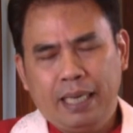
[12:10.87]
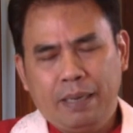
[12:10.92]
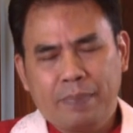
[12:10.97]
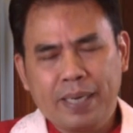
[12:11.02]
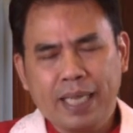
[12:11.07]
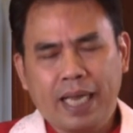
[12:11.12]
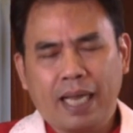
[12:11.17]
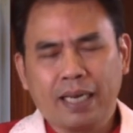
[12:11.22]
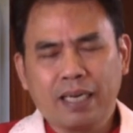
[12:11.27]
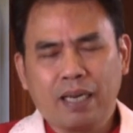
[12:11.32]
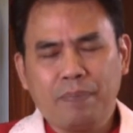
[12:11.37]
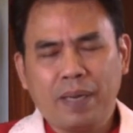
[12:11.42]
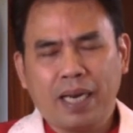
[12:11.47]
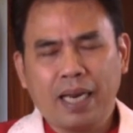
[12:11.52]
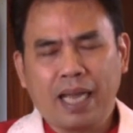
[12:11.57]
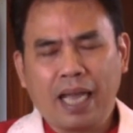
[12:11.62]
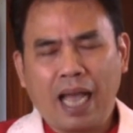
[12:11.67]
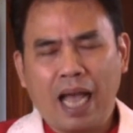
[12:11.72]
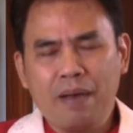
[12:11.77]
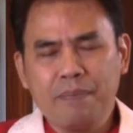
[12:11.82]
Berikan
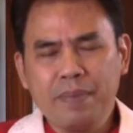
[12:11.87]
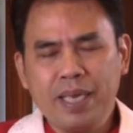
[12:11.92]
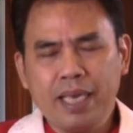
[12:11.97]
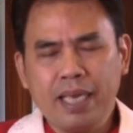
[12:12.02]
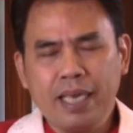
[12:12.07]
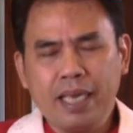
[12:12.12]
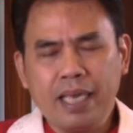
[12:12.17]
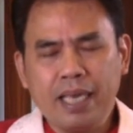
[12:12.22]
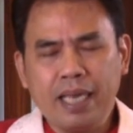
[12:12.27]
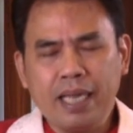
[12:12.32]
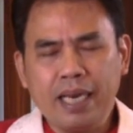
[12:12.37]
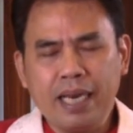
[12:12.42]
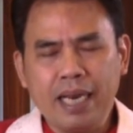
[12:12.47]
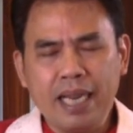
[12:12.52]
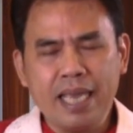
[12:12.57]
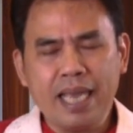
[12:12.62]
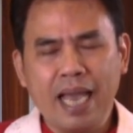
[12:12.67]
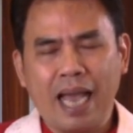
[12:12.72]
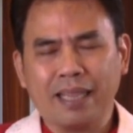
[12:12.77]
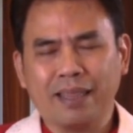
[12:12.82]
kepada kami
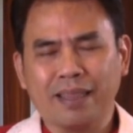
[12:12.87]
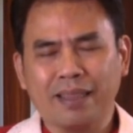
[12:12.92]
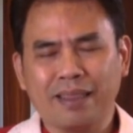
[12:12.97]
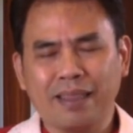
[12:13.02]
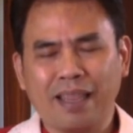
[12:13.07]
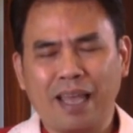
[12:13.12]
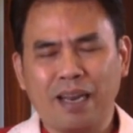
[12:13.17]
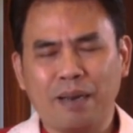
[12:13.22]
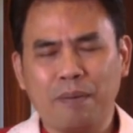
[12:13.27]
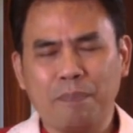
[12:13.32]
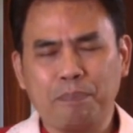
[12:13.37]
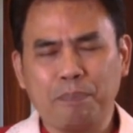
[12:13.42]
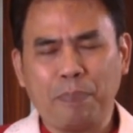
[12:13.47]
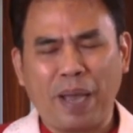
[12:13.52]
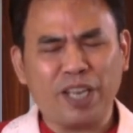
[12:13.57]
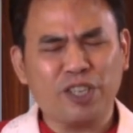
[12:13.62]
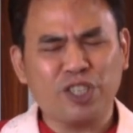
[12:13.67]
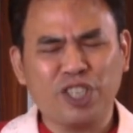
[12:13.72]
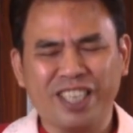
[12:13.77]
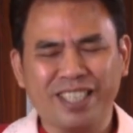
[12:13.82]
niat dan
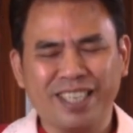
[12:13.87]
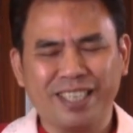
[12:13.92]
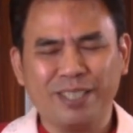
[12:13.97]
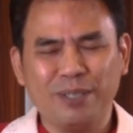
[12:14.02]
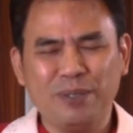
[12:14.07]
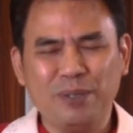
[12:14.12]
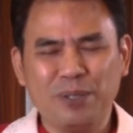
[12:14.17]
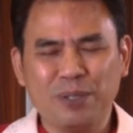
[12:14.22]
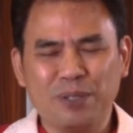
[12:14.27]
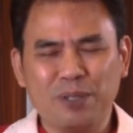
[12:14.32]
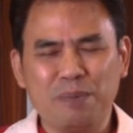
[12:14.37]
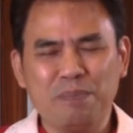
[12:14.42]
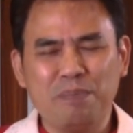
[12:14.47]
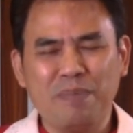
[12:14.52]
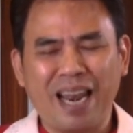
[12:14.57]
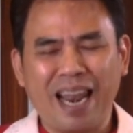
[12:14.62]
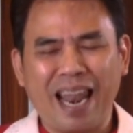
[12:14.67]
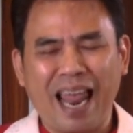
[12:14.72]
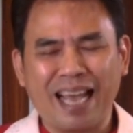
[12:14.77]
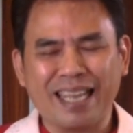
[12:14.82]
passion untuk
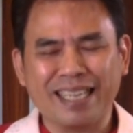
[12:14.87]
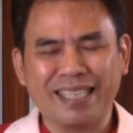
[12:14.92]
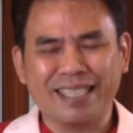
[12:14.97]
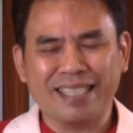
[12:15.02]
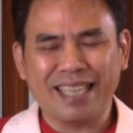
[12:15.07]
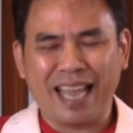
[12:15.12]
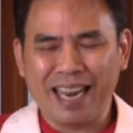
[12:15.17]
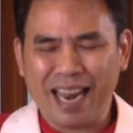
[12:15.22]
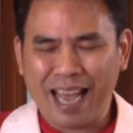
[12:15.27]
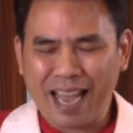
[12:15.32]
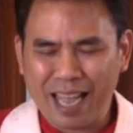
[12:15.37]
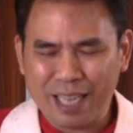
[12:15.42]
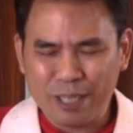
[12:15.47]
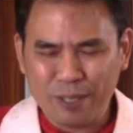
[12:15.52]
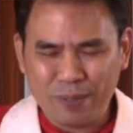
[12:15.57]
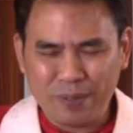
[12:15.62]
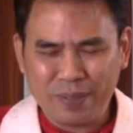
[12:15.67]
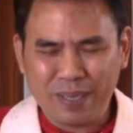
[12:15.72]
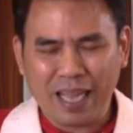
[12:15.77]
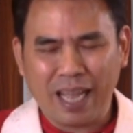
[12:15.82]
melaksanakan
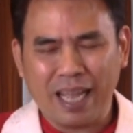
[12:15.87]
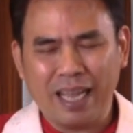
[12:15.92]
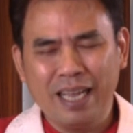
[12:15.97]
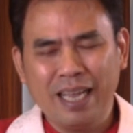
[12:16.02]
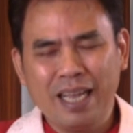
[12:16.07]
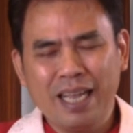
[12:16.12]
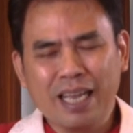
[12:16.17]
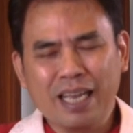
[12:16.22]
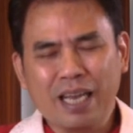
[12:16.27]
juga